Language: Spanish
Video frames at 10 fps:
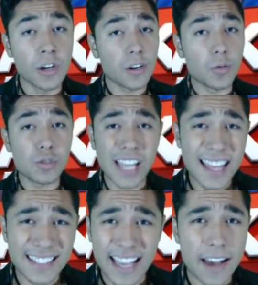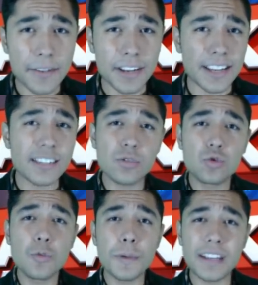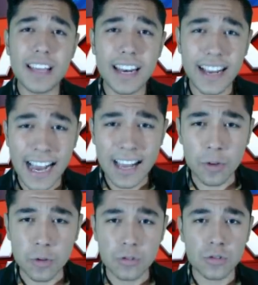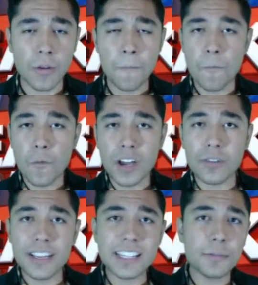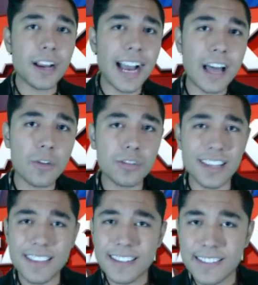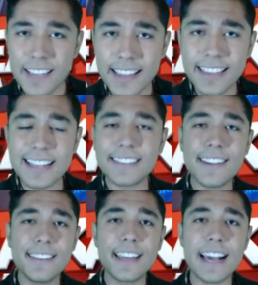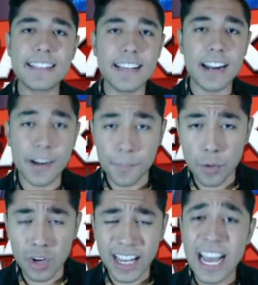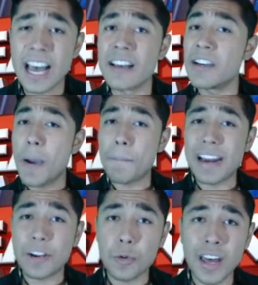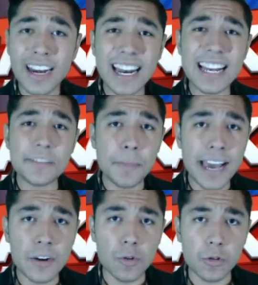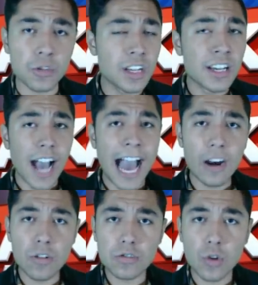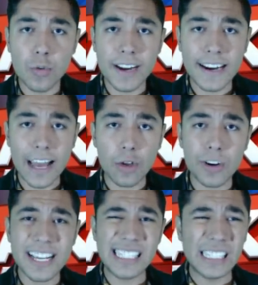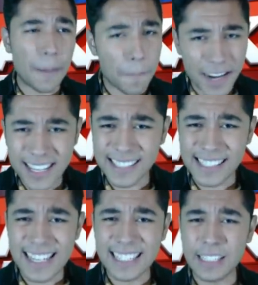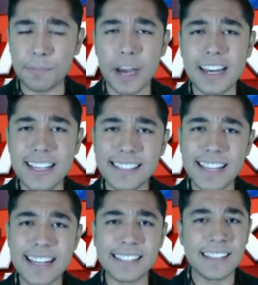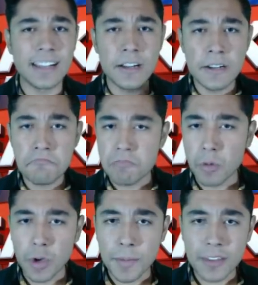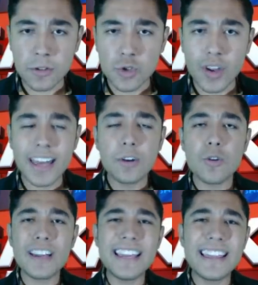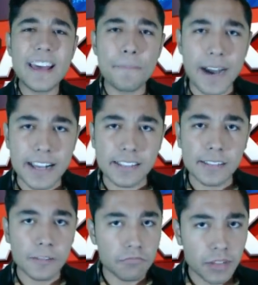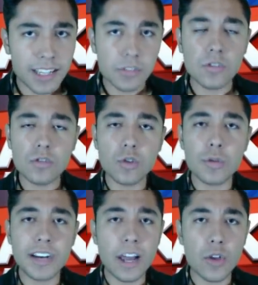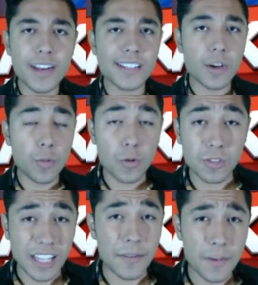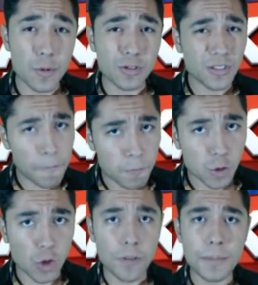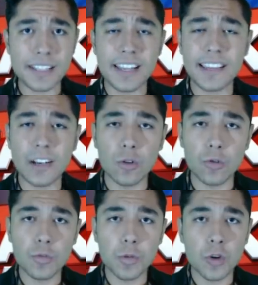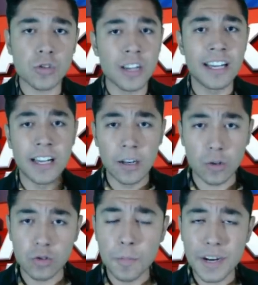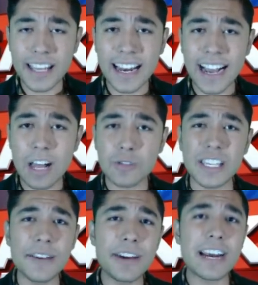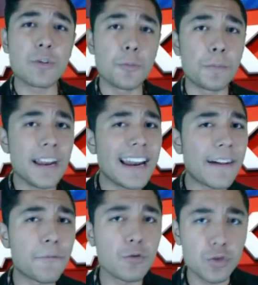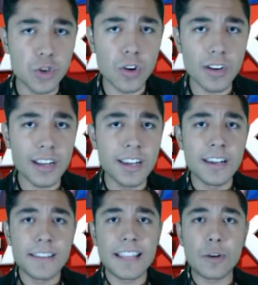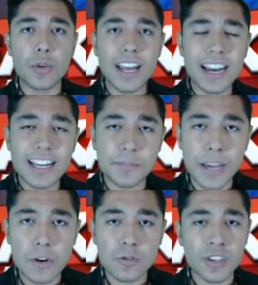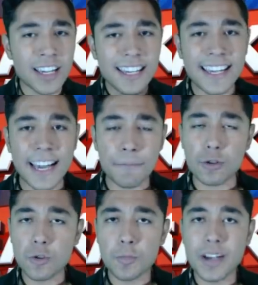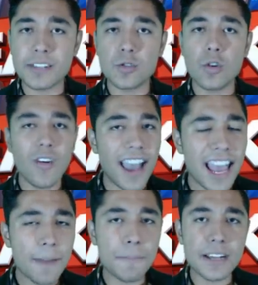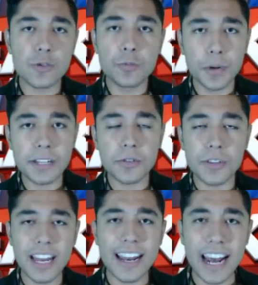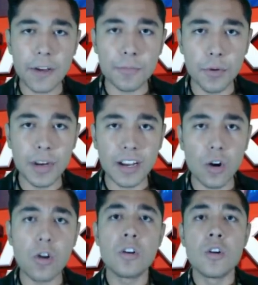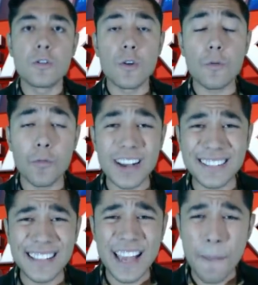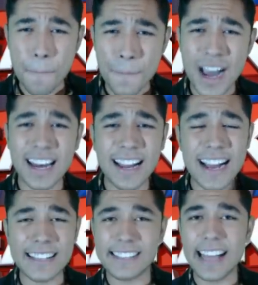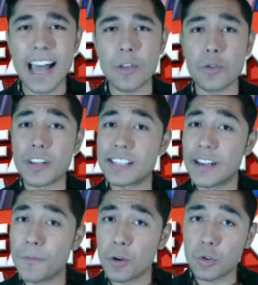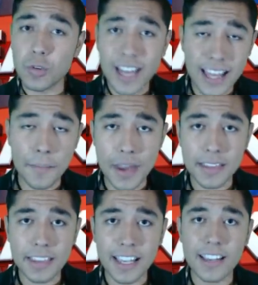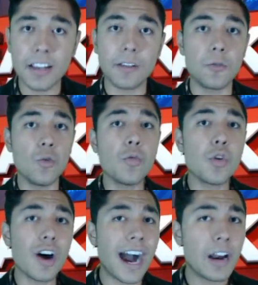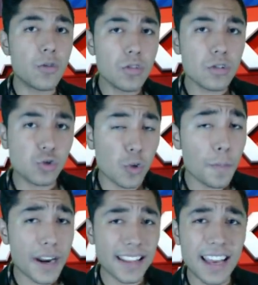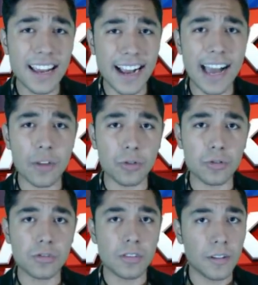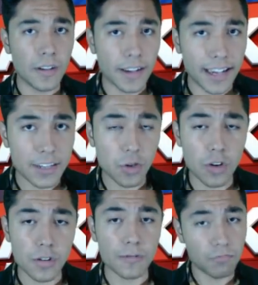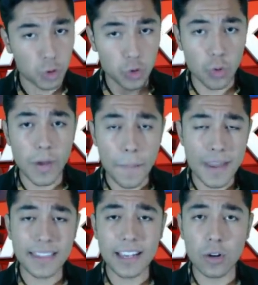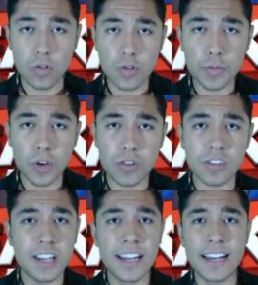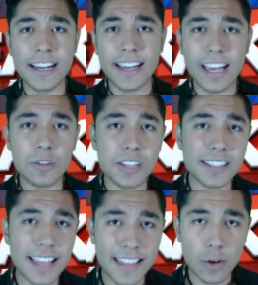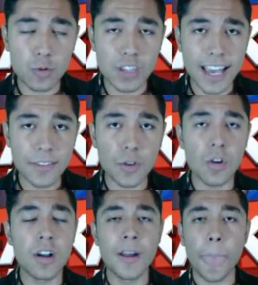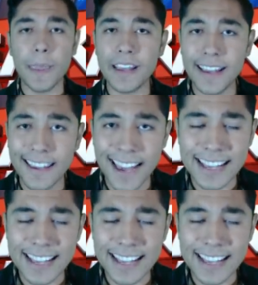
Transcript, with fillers: Como ustedes saben, estos superdelegados fueron desplegados en distintas entidades de la República para cuidarle las manos a los gobernadores pristas, panistas, de Movimiento Ciudadano y demás. Estos gobernadores, como sabemos, son bastante corruptos. Los superdelegados iban a cumplir la función de cuidarle las manos y que por supuesto el presupuesto del erario público no fuese malgastado. Desafortunadamente hubo algunos superdelegados que son sumamente corruptos que los están denunciando y que ya